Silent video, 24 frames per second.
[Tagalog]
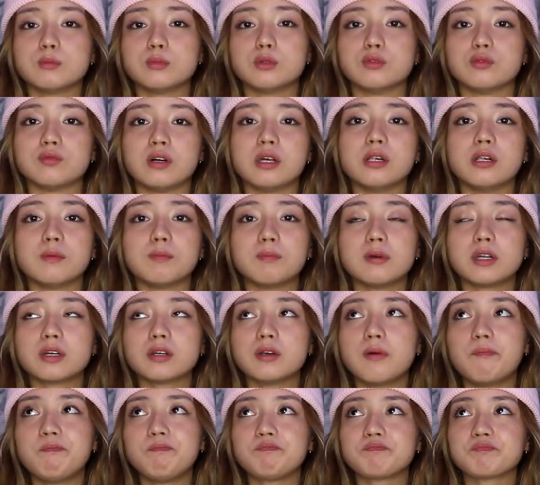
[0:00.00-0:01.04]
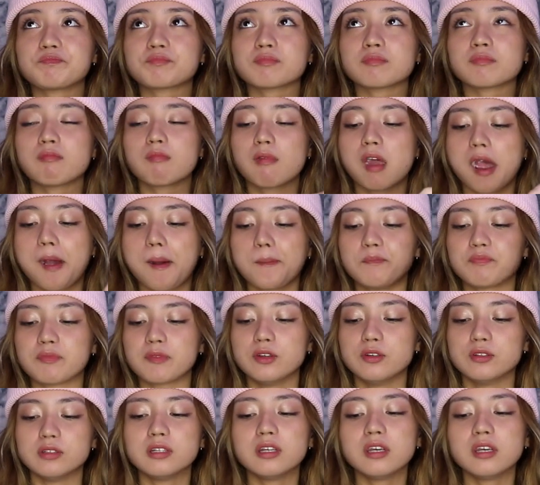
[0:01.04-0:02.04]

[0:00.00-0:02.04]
tong buffalo. Pero, eh,